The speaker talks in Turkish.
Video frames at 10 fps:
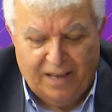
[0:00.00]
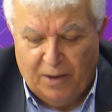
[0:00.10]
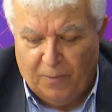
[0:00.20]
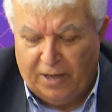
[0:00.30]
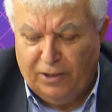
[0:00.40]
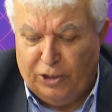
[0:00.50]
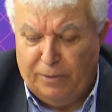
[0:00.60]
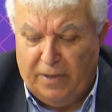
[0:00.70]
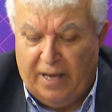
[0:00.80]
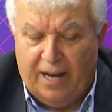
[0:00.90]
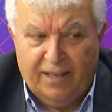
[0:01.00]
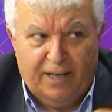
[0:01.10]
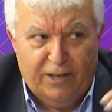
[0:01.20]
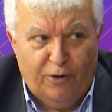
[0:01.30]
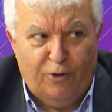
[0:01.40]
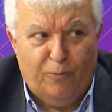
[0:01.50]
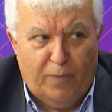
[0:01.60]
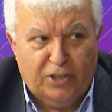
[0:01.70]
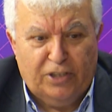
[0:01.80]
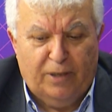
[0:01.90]
Bakın şimdi Erdal İnönü'nün
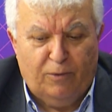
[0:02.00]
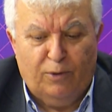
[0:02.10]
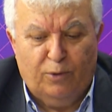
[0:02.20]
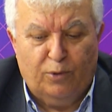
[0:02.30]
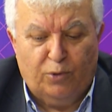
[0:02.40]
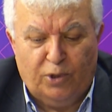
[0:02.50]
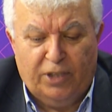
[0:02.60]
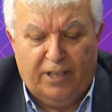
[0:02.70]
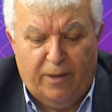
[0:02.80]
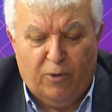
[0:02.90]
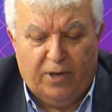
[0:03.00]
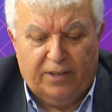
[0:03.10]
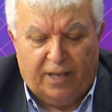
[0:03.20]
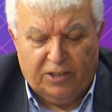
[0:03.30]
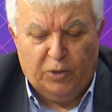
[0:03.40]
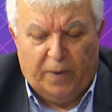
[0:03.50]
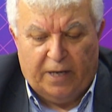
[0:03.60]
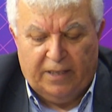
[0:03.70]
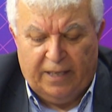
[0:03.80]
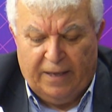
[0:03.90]
başında bulunduğu Sosyal Demokrat Halkçı
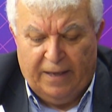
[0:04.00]
Parti